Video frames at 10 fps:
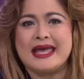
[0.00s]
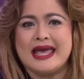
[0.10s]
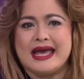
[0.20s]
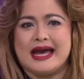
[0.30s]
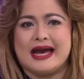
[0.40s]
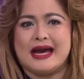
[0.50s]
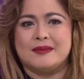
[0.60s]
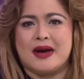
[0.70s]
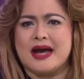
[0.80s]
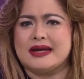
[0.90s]
uh,
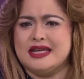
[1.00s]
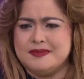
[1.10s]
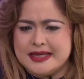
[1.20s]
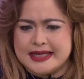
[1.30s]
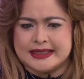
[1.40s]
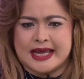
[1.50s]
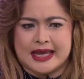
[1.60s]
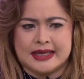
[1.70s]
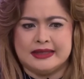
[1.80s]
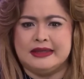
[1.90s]
mga kaibigan na
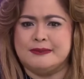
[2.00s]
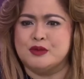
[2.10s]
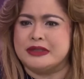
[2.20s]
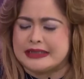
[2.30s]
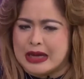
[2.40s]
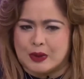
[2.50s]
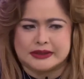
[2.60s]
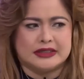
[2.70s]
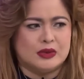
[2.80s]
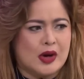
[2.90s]
hindi bumitaw at
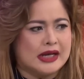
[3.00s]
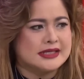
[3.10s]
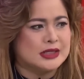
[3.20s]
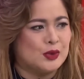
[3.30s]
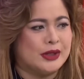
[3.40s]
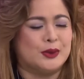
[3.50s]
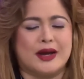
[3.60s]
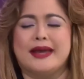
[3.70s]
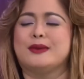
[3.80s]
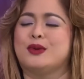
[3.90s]
naniwala sa kung anong
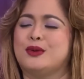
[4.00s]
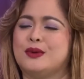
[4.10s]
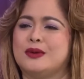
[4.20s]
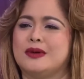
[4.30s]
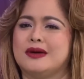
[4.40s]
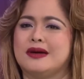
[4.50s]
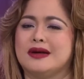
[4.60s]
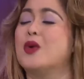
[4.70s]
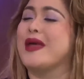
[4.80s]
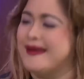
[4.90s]
kaya kong gawin.